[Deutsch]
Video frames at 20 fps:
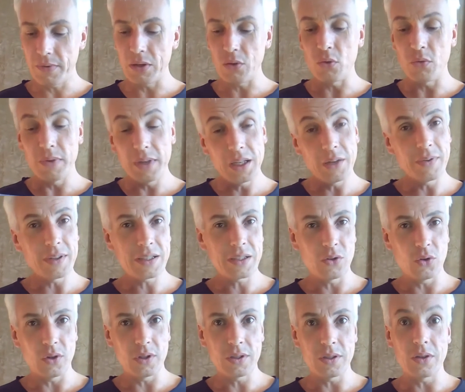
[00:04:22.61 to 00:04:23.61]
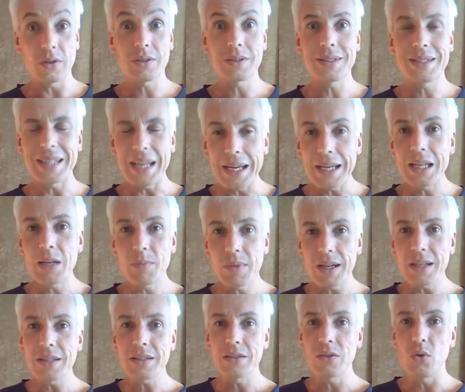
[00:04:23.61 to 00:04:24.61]
wenn du wieder was Neues aus deinem
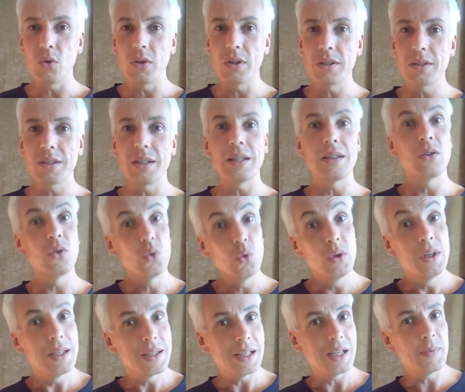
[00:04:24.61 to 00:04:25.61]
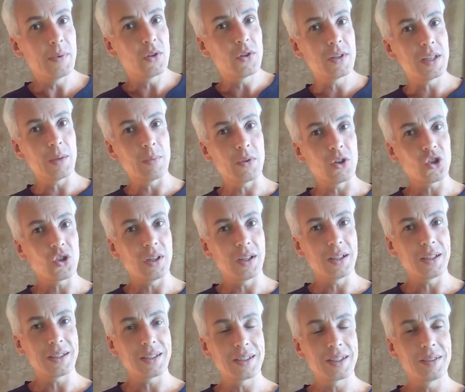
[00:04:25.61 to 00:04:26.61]
Kasten holst, den du dir selber
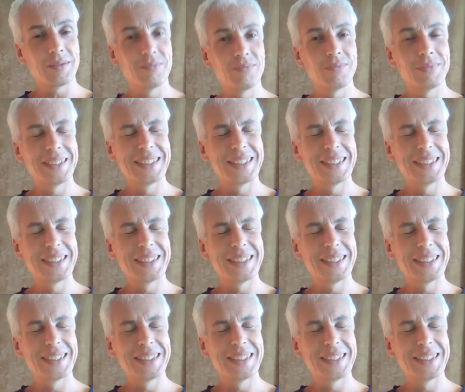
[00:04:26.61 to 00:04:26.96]
zusammengestellt hast.